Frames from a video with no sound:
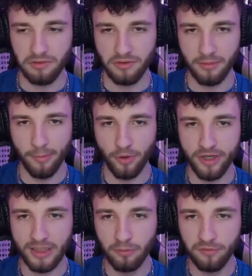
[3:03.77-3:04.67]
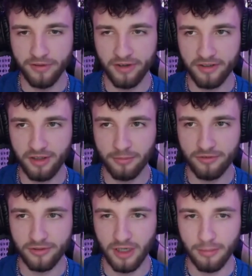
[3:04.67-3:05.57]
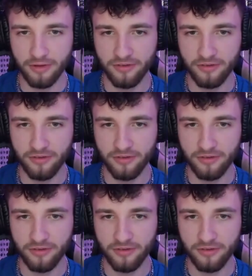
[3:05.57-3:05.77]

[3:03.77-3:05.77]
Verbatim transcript: habe immer noch keine Movement-Items, aber ist nicht